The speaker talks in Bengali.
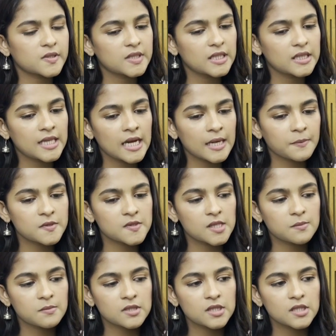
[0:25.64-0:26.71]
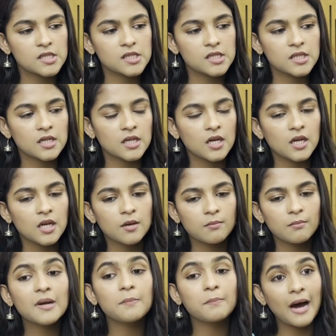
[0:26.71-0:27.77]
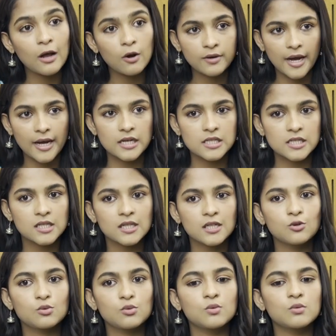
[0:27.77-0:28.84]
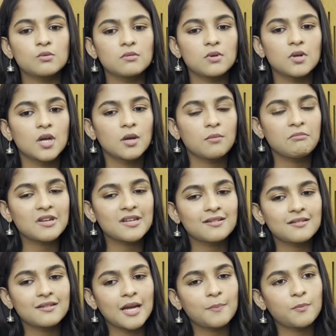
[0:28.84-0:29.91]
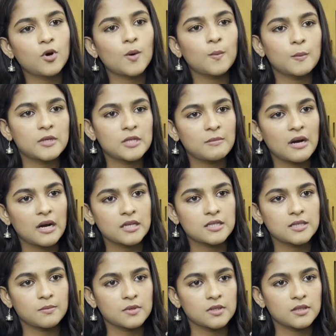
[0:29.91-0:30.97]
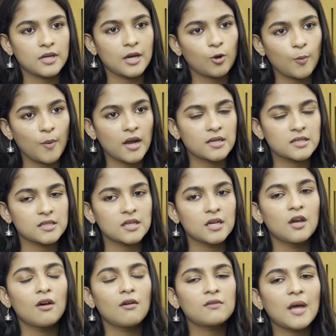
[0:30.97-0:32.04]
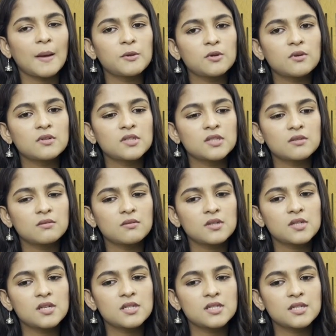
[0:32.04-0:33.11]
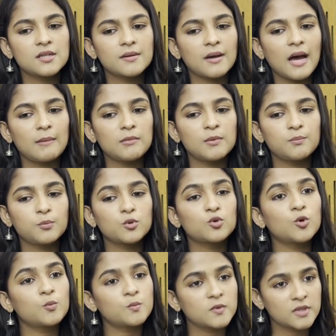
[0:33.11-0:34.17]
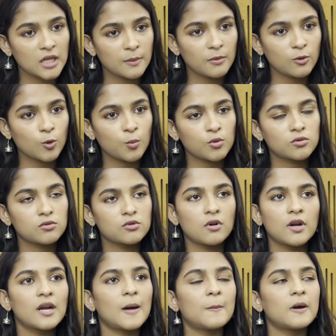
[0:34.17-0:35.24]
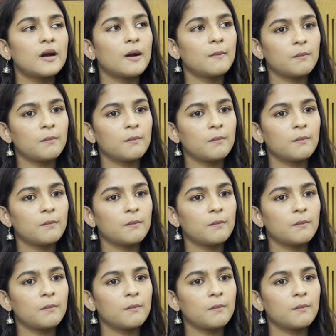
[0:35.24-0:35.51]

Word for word: সিন থাকবে সিনেমাতে যে মানে ভালো ক্যারেক্টার কিন্তু মেয়েটা রেপ হওয়ার পর মেয়েটা মারা যাবে এরকম একটি তো আমি তখন চিন্তা করেছি যে আমি প্রথম সিনেমা করব তো ধরেন আমার